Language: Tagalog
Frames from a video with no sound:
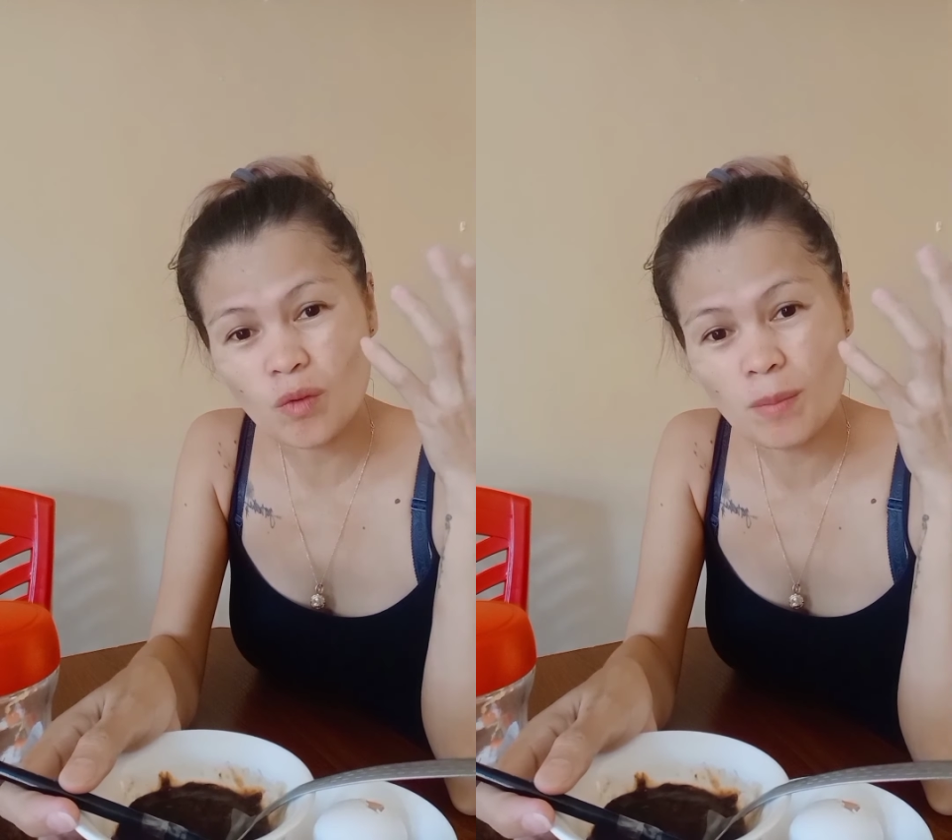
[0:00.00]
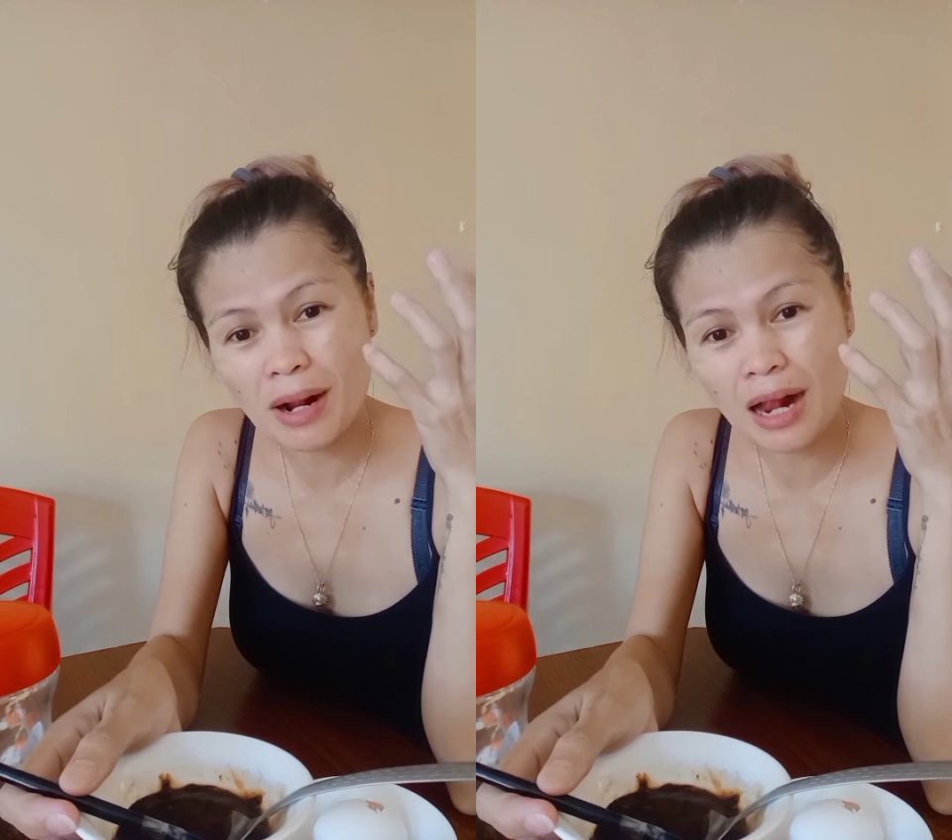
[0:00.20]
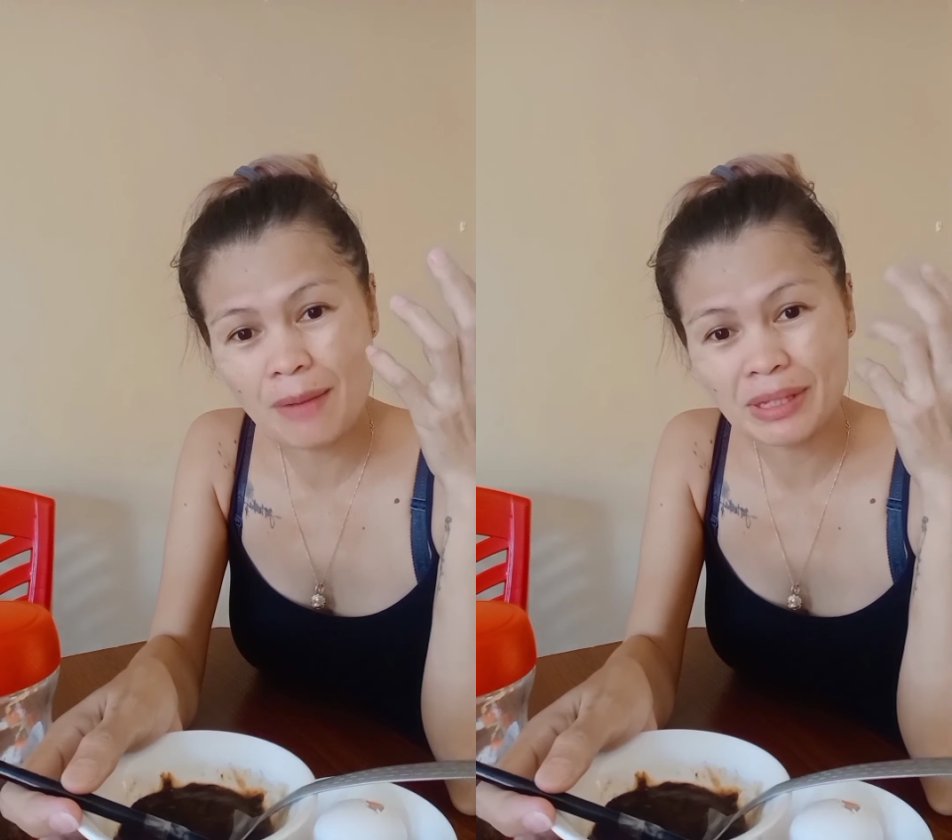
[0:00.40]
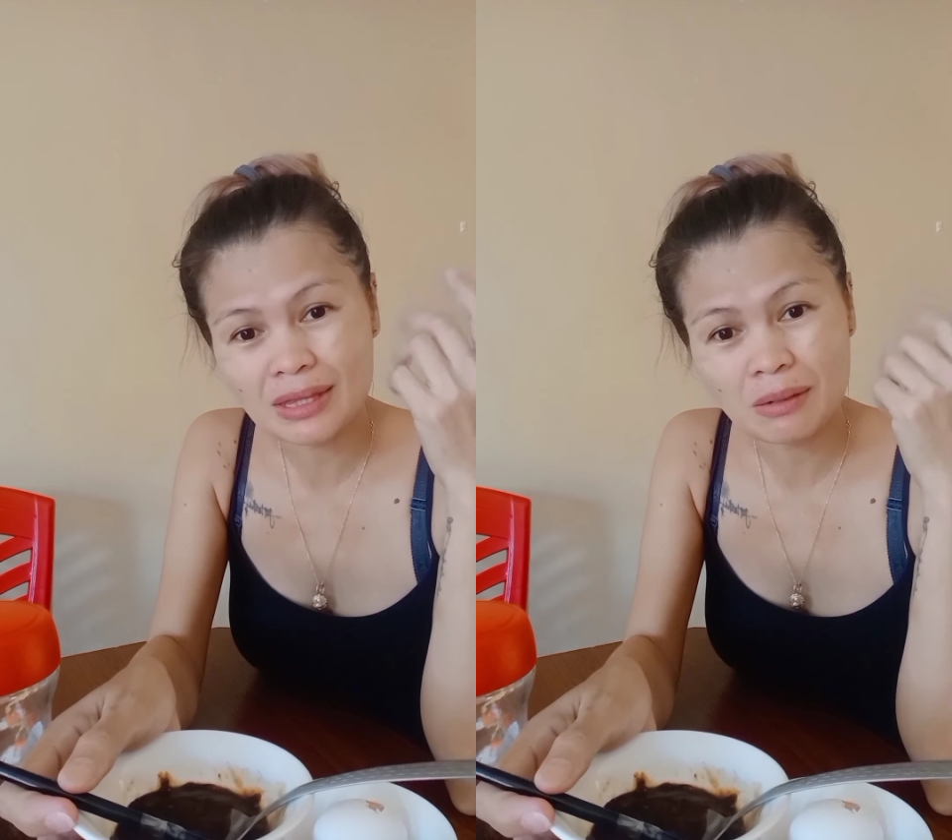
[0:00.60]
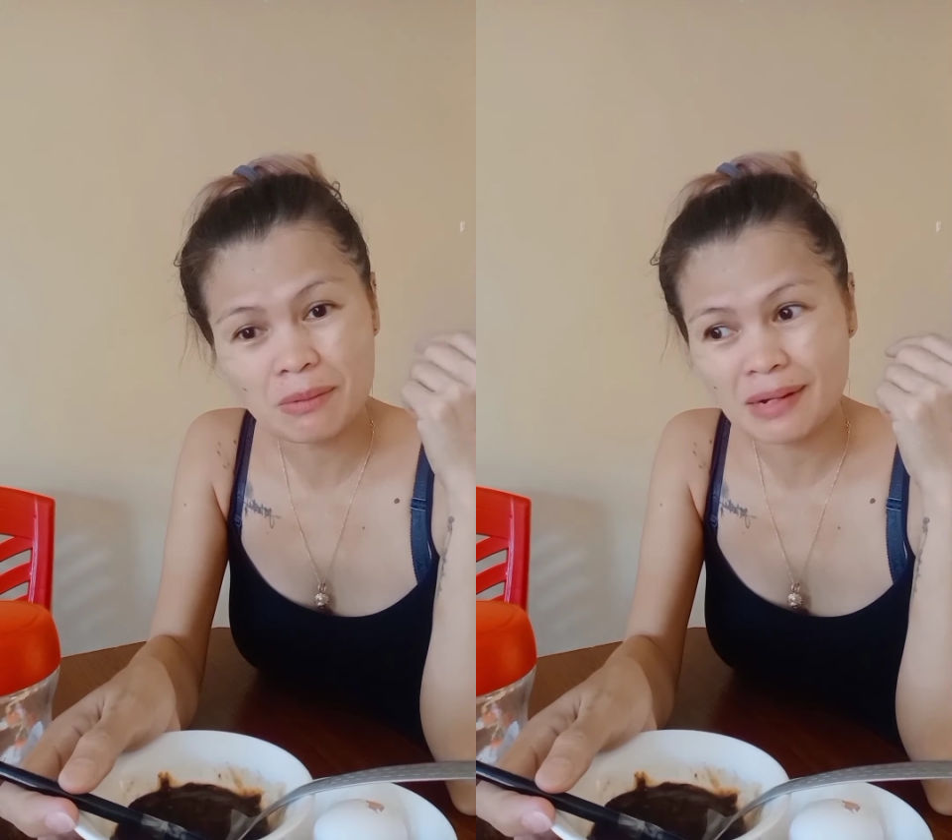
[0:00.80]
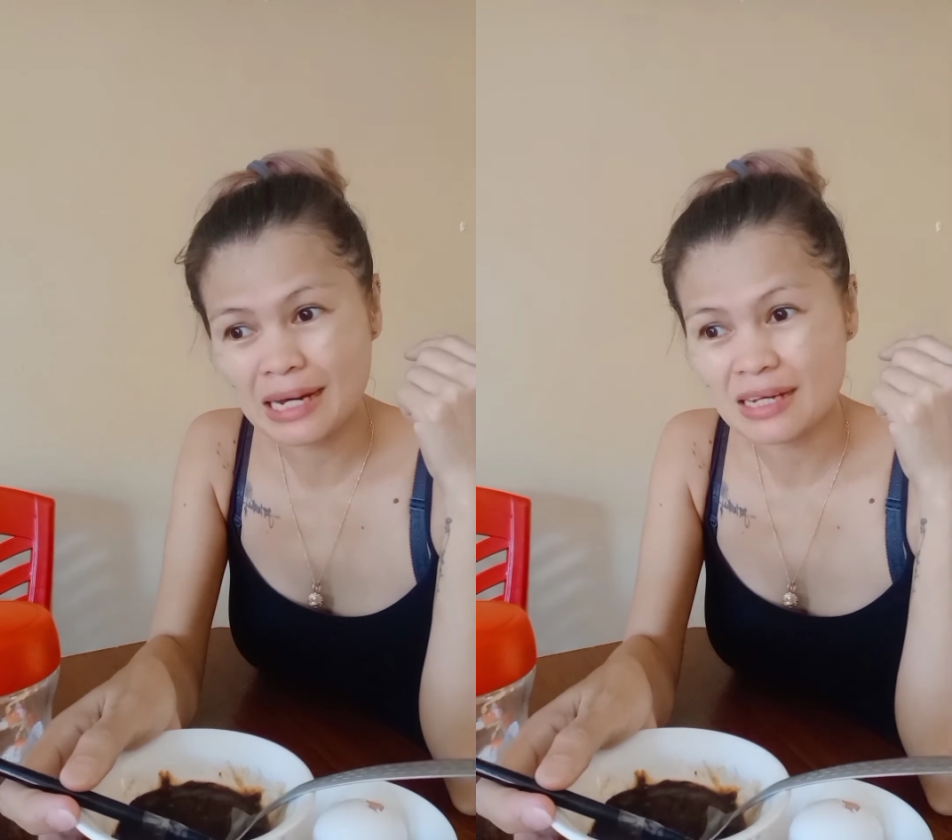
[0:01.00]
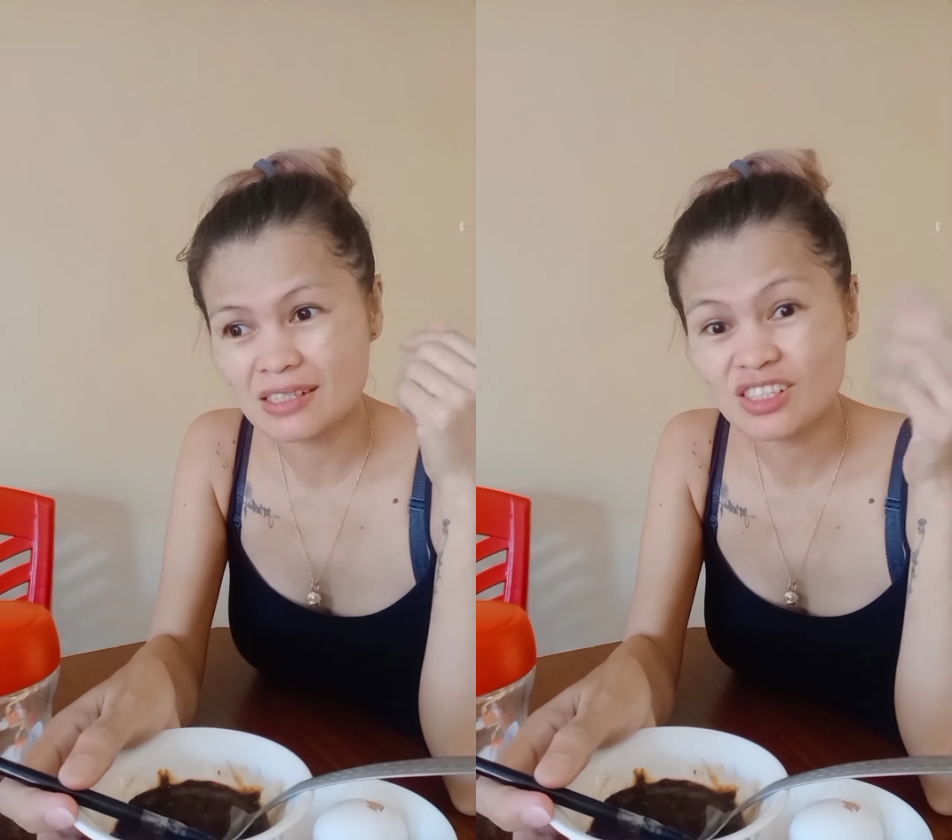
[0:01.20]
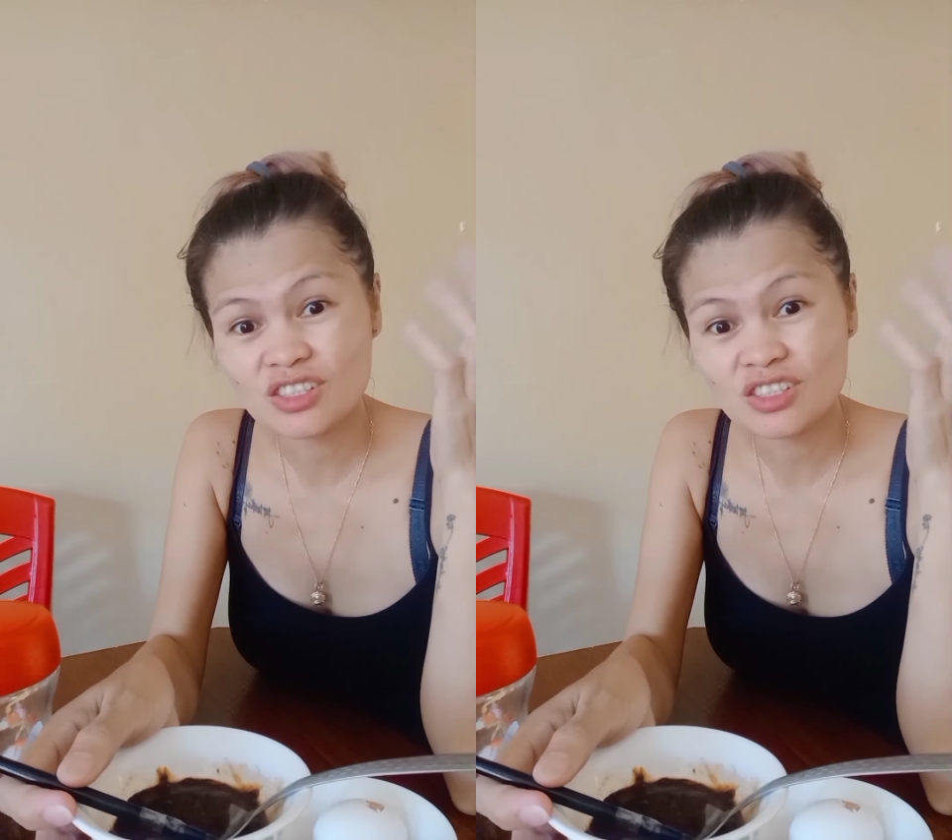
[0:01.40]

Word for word: ako gumagamit ng mga